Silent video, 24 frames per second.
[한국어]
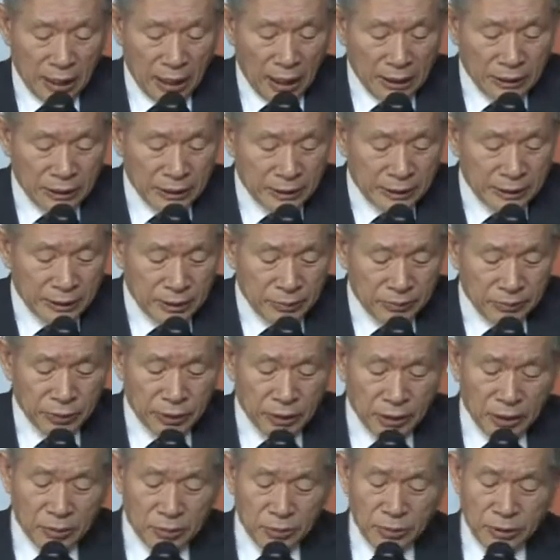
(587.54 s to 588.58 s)
아니 지금
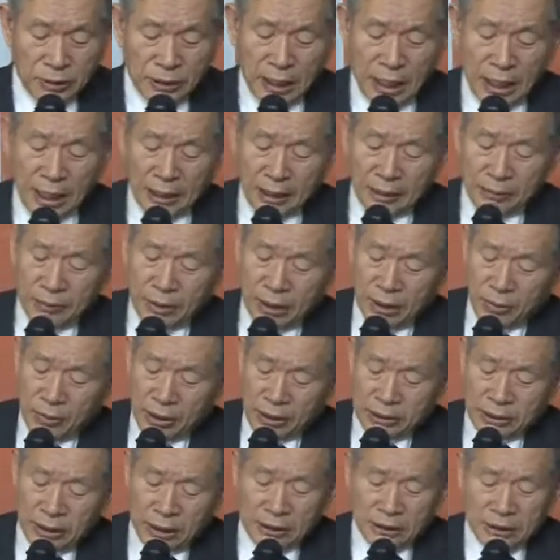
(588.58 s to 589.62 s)
여러분은 아라비아
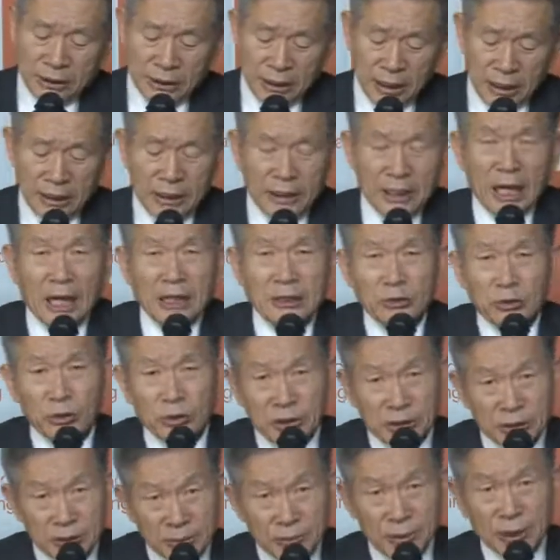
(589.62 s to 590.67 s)
광야 시간을
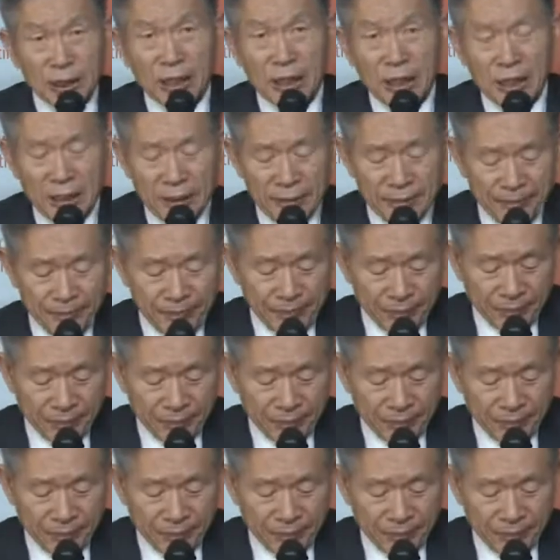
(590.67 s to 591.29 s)
가지고 있습니까?